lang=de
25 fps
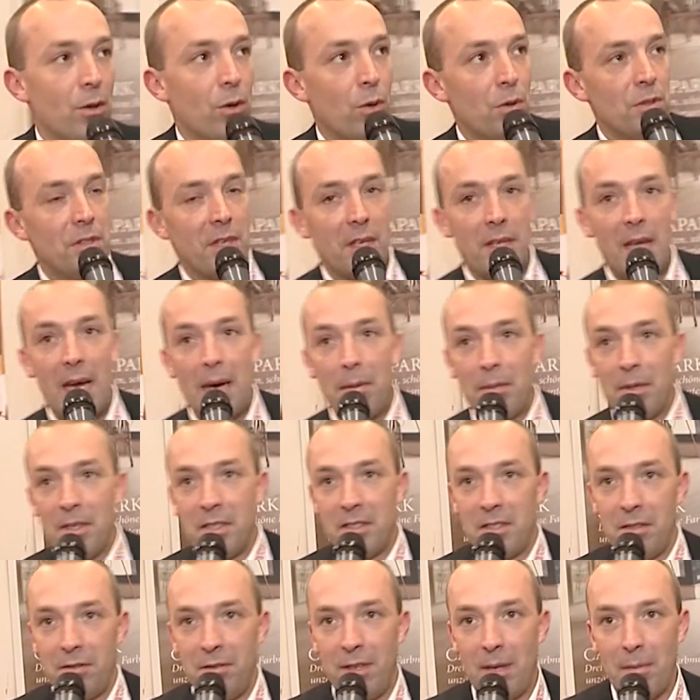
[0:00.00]
unser Name
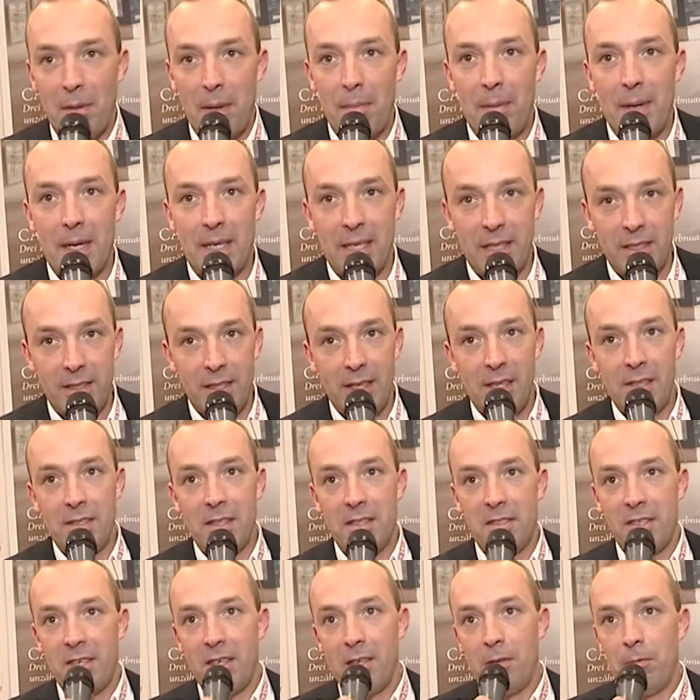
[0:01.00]
ist die Firma Paket
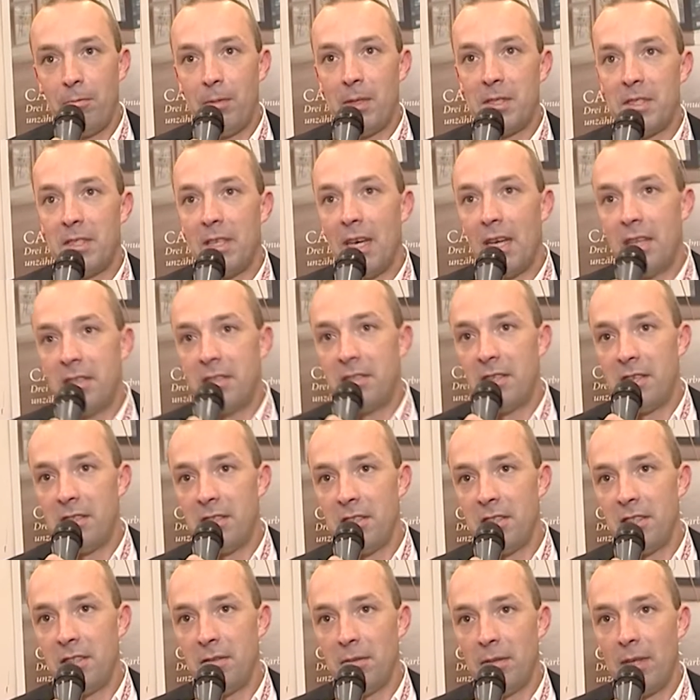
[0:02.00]
Elsässer. Wir sind
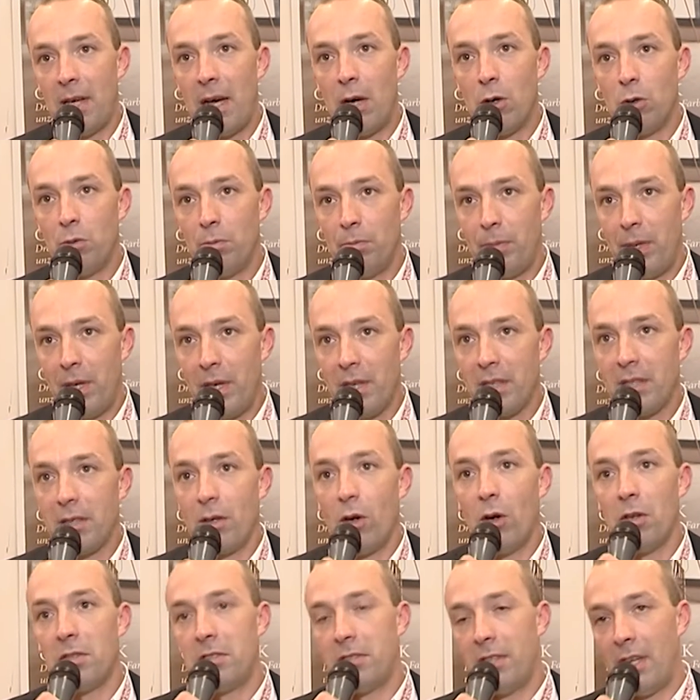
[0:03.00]
ansässig in Rauenberg,
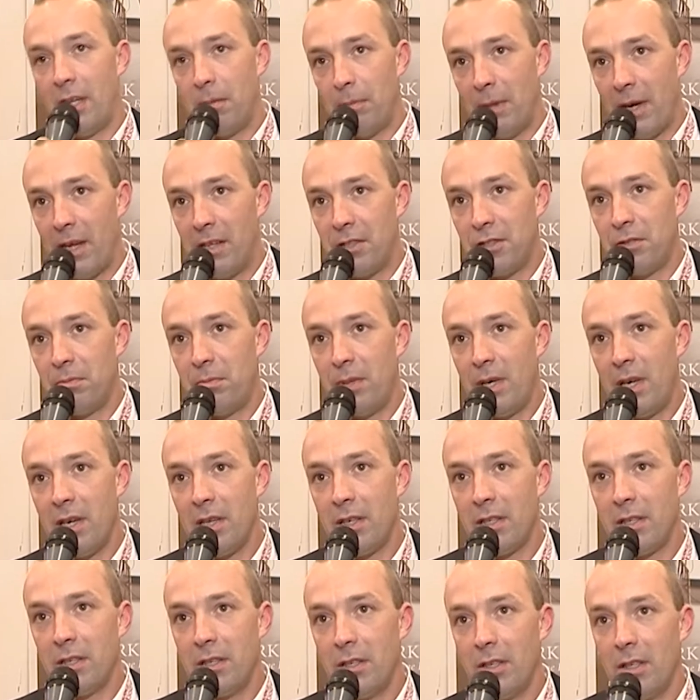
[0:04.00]
Ortsteil Malchenberg.
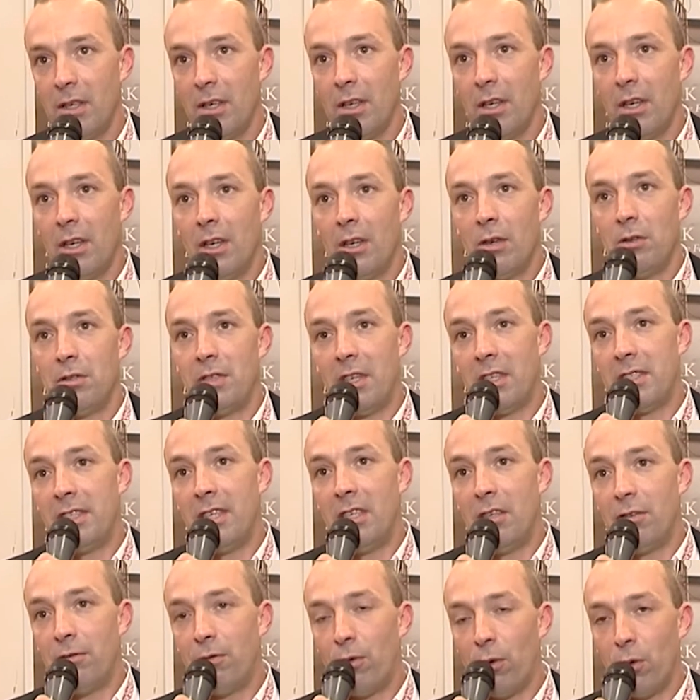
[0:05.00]
Unsere
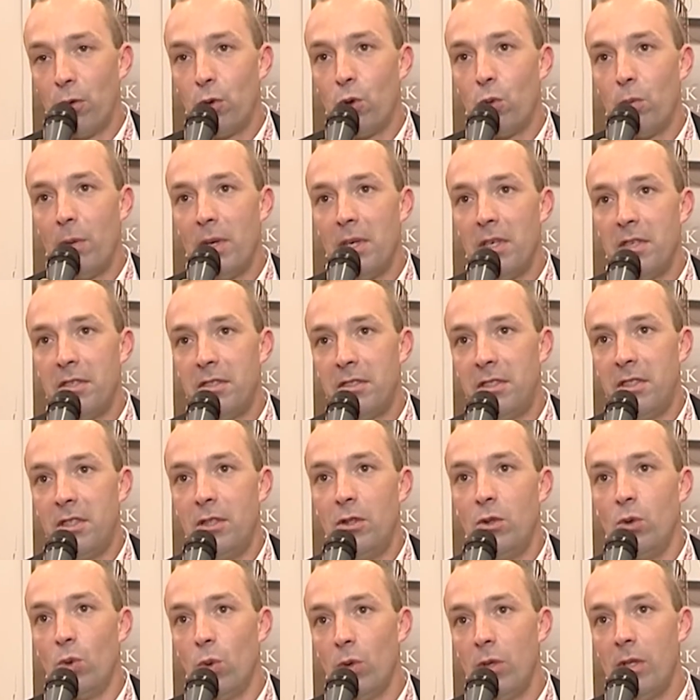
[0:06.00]
Telefonnummer ist die
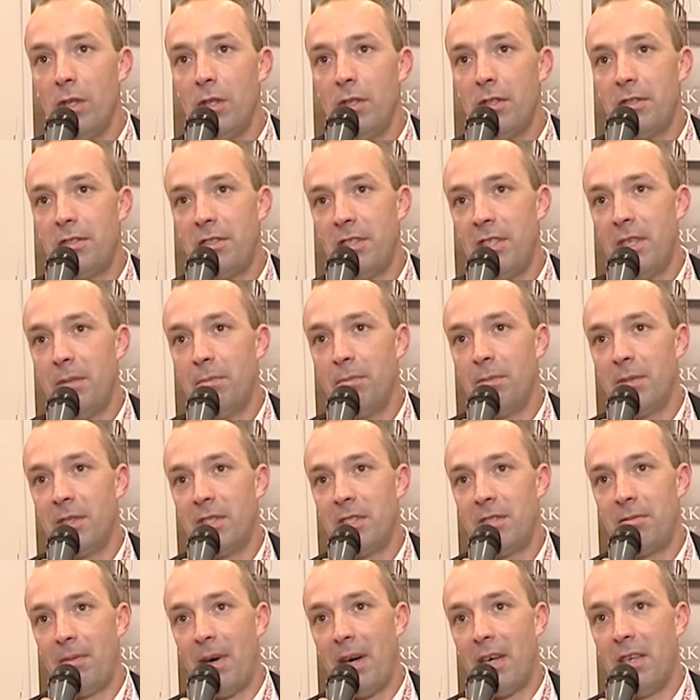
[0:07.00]

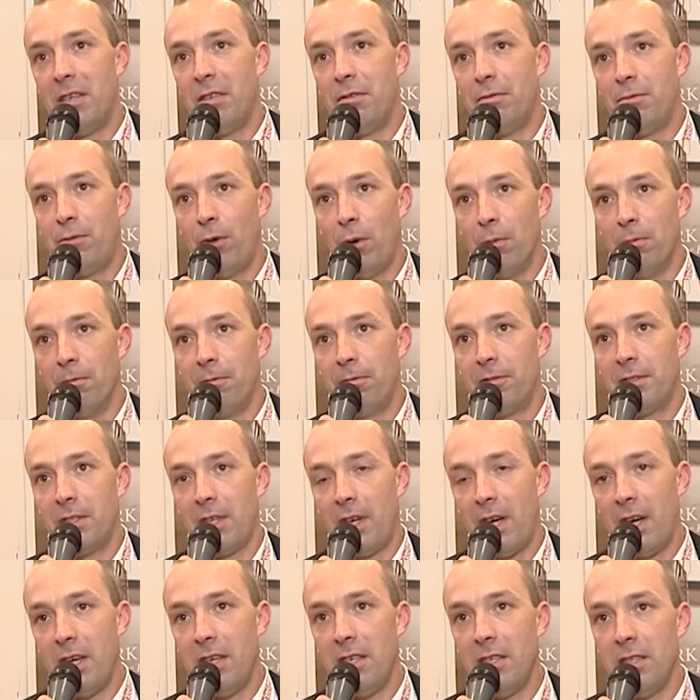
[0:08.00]

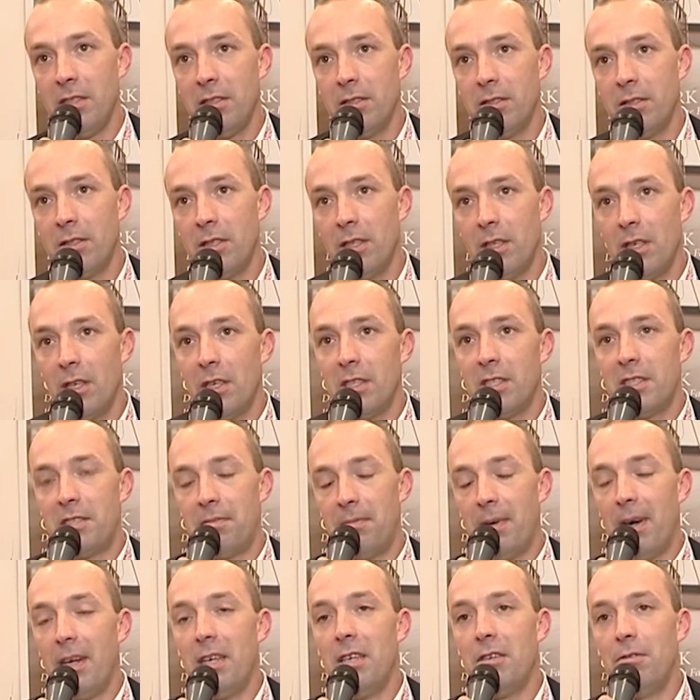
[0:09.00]
07253
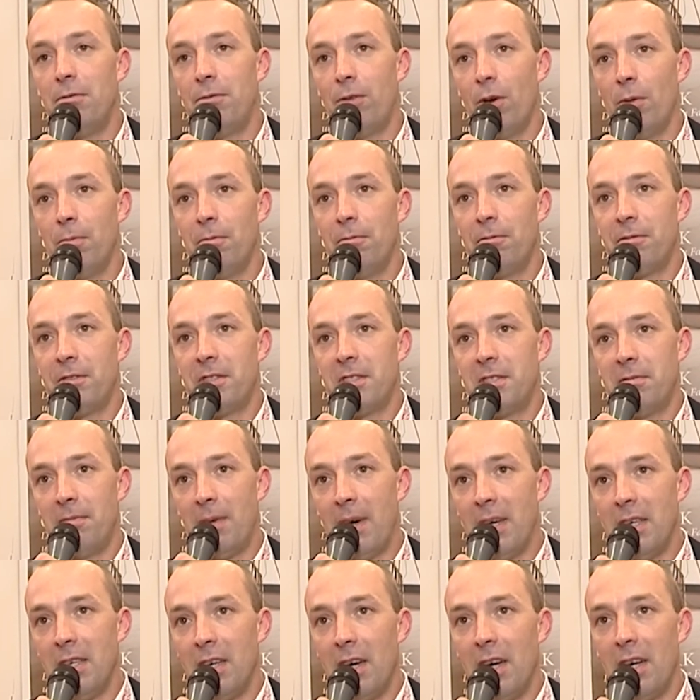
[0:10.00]

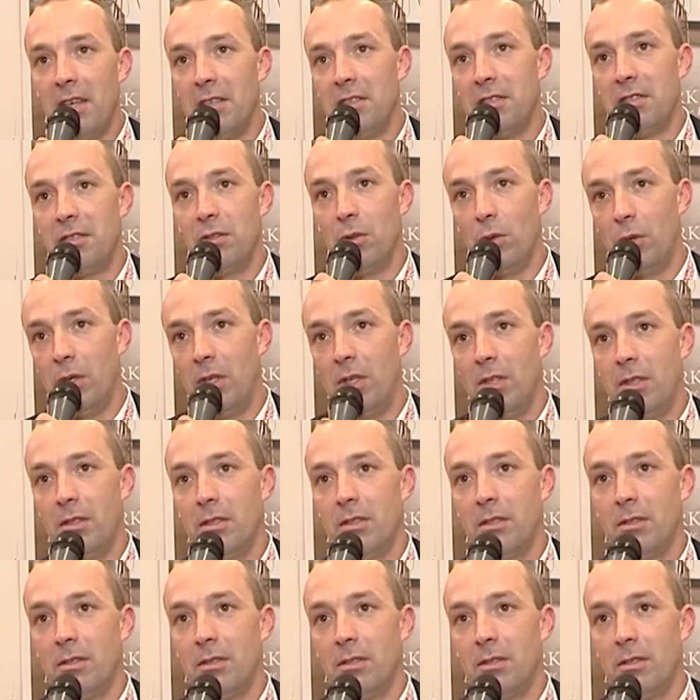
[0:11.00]
25210.